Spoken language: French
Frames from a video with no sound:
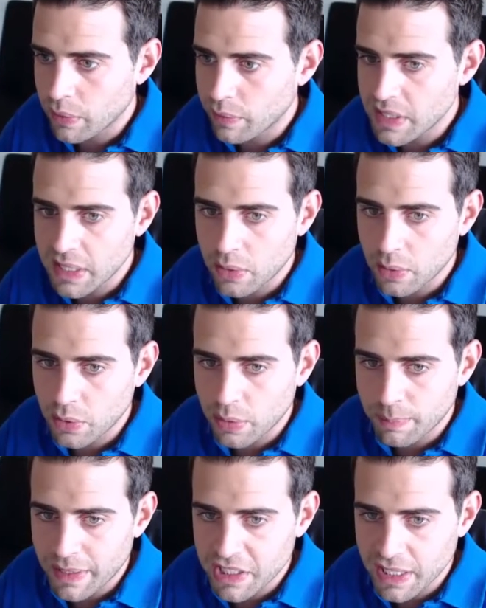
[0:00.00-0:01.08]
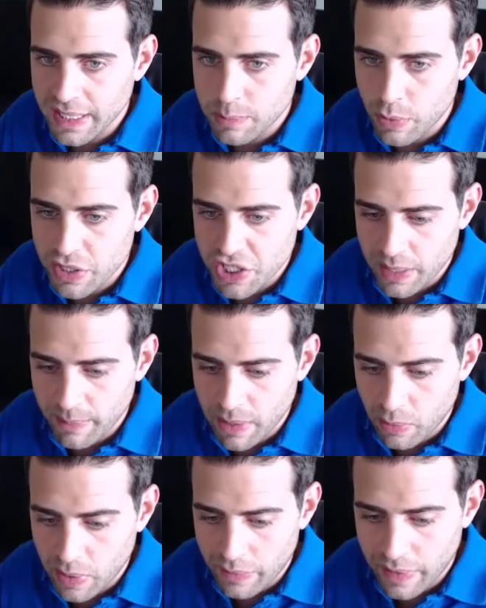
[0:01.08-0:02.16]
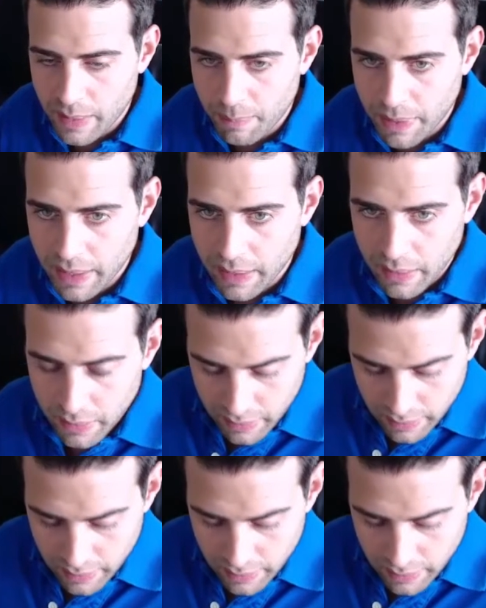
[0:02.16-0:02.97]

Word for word: on va dire que notre page index.html, on l'avait appelé